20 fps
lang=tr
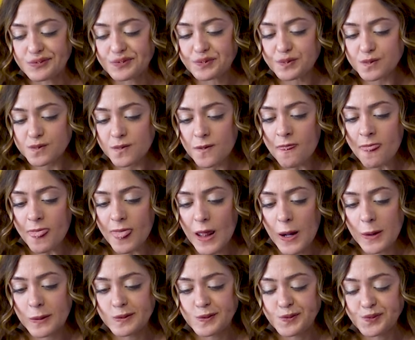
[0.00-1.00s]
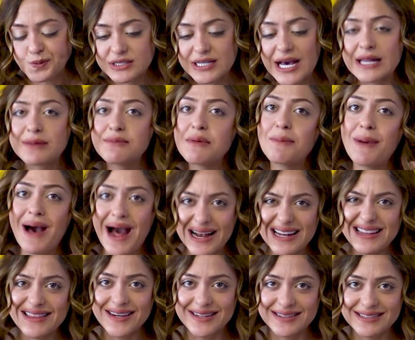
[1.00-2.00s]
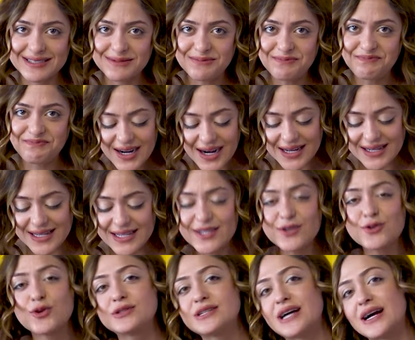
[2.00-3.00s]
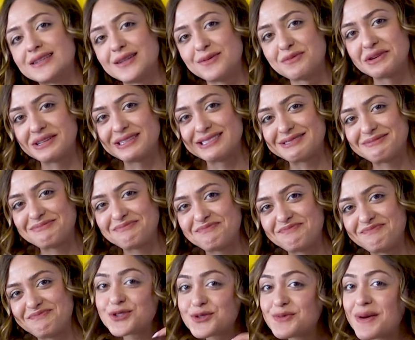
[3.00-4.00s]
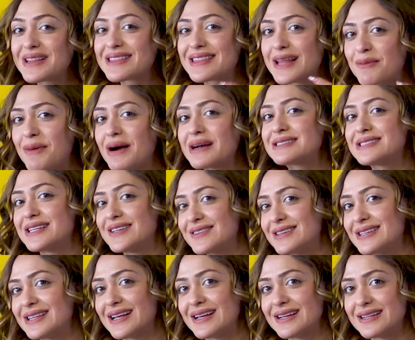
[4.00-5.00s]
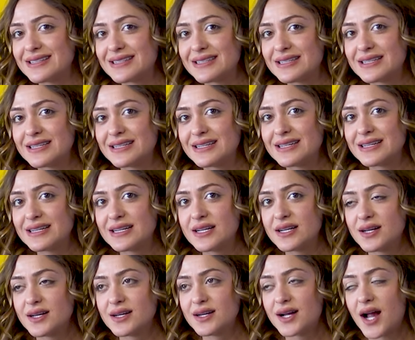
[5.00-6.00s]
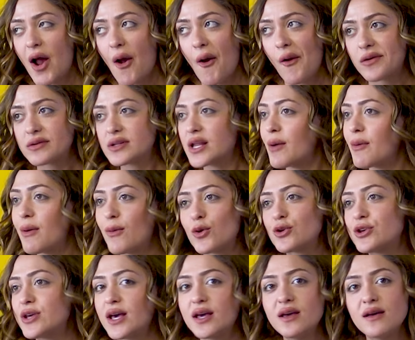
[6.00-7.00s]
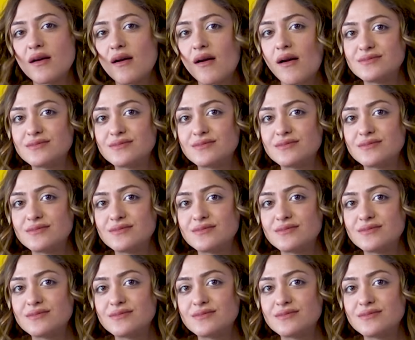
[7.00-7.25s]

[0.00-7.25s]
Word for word: Hangisi olur? Kendime Berlin'e alırım. Ali'ye de Rotterdam'ı alırım. Çünkü ben damak zevkine... Ama hep bunları yiyeceksin her gün. Tamam okey.